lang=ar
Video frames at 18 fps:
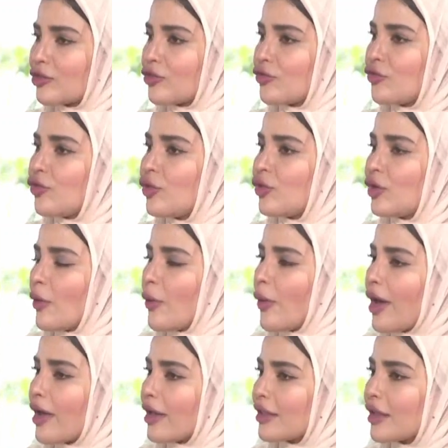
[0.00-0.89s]
الطفولة
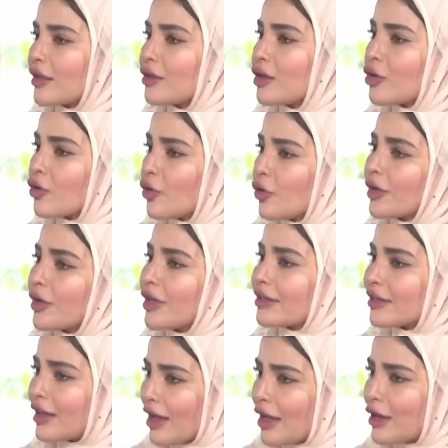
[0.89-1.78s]
وأيضا رؤية
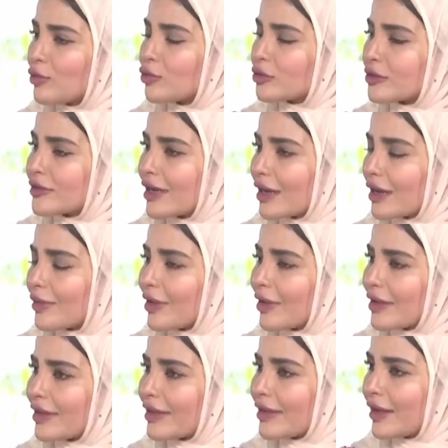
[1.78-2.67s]

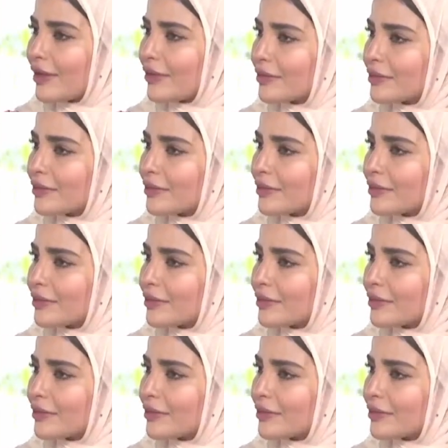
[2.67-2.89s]
المستقبلية